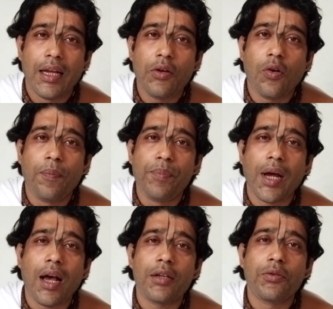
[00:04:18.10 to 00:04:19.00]
এই
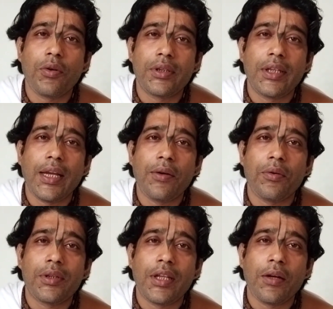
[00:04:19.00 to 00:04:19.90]
অভ্যাস করতে
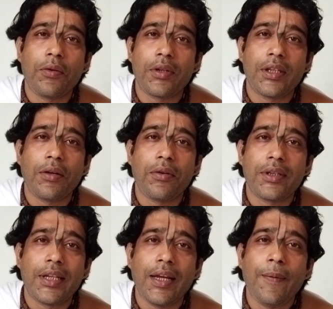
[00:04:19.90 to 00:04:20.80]
করতে করতে
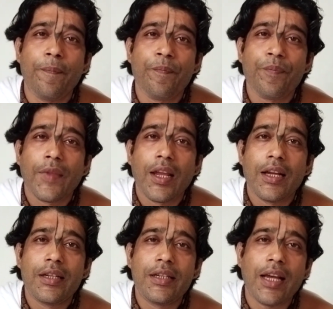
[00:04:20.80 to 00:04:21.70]
করতে
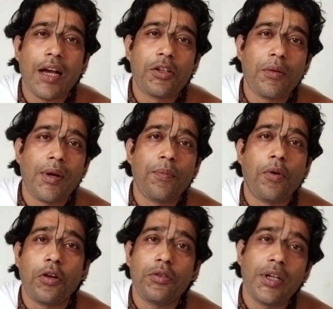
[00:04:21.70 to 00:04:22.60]
সে একসময়
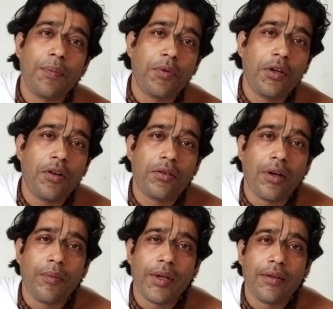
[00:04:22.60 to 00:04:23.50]
ভজনে পরিণত
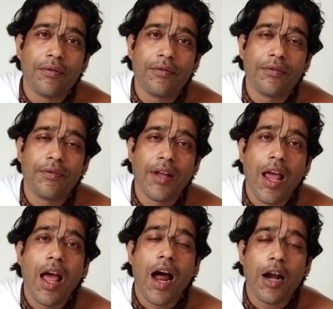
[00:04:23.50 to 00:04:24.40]
হবে
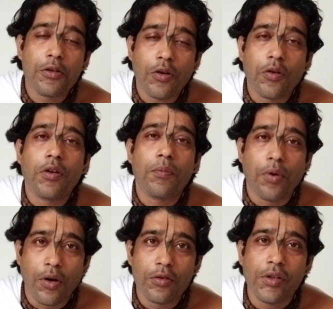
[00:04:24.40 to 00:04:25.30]
আর যখন
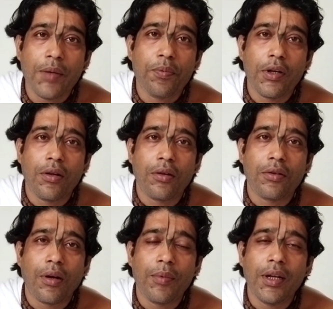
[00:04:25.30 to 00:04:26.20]
ভজনে পরিণত
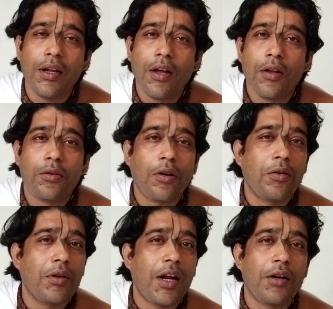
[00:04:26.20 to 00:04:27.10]
হবে
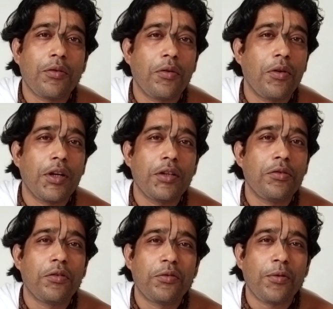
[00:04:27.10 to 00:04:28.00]
তখন আর কোনো
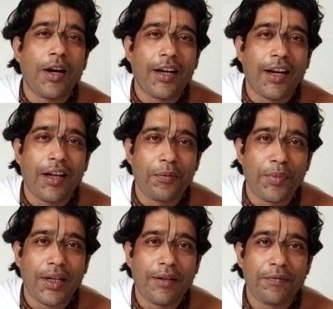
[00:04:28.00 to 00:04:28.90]
কিছুর তোয়াক্কা
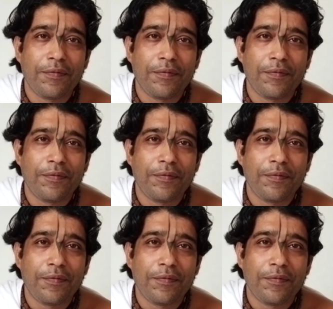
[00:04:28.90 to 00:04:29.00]
রাখবে না